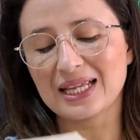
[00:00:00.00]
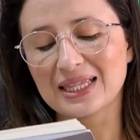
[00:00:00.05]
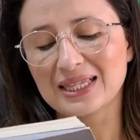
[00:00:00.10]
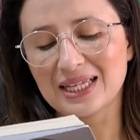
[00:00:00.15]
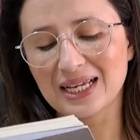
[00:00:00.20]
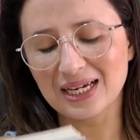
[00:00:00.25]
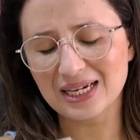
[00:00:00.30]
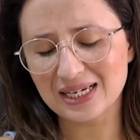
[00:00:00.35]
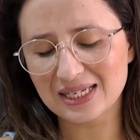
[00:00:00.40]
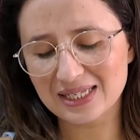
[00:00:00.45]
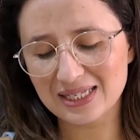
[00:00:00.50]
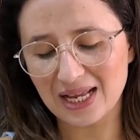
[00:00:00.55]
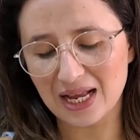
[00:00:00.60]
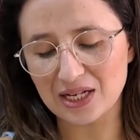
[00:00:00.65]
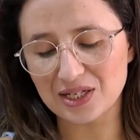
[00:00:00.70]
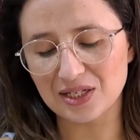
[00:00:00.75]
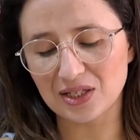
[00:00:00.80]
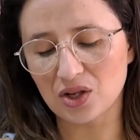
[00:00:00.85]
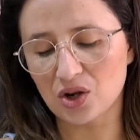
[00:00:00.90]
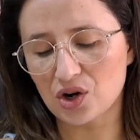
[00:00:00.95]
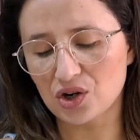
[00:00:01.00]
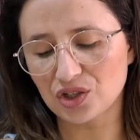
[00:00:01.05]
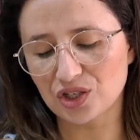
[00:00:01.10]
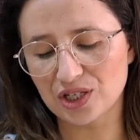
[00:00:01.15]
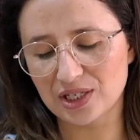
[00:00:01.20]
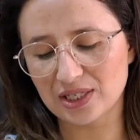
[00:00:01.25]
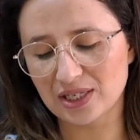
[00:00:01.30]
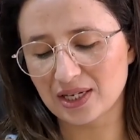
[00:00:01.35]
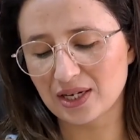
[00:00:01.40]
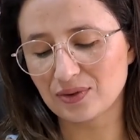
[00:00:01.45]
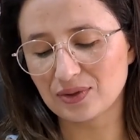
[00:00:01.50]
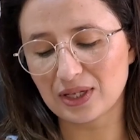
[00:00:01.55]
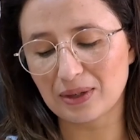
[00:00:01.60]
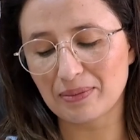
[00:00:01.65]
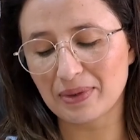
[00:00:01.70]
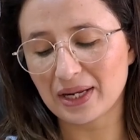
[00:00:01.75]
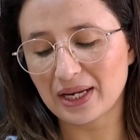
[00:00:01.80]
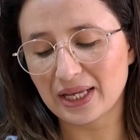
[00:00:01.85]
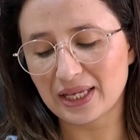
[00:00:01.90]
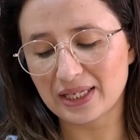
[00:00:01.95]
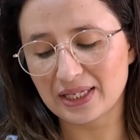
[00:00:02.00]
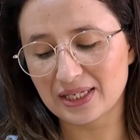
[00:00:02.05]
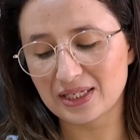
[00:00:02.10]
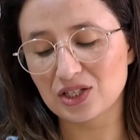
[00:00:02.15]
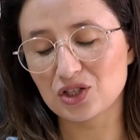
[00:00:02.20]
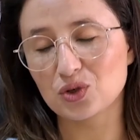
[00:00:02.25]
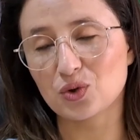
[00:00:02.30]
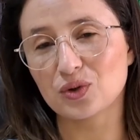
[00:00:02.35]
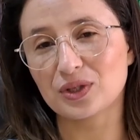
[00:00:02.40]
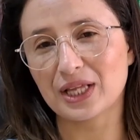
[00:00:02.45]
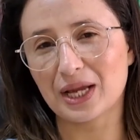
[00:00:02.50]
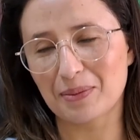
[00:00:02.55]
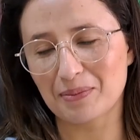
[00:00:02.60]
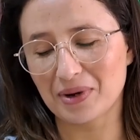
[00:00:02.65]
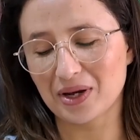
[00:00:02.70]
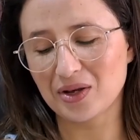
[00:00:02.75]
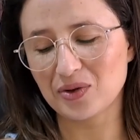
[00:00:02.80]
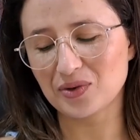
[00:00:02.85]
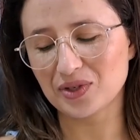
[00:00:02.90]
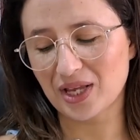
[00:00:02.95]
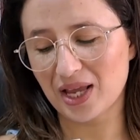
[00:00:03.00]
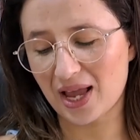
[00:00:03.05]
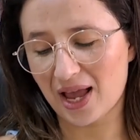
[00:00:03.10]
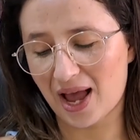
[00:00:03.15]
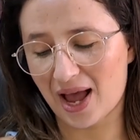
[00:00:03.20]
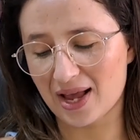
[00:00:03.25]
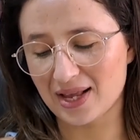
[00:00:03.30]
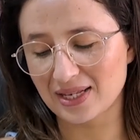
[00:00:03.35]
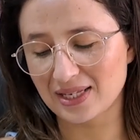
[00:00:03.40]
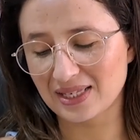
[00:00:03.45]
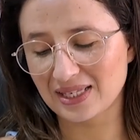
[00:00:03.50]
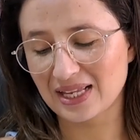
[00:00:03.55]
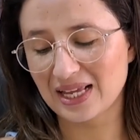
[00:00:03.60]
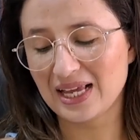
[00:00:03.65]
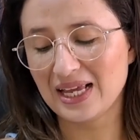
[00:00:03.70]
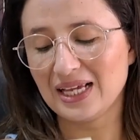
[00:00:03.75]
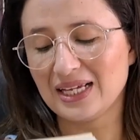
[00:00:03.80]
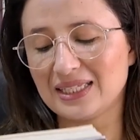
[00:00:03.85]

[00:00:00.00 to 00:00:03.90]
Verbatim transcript: Dane-se as lojas que não têm manequins com tamanhos reais.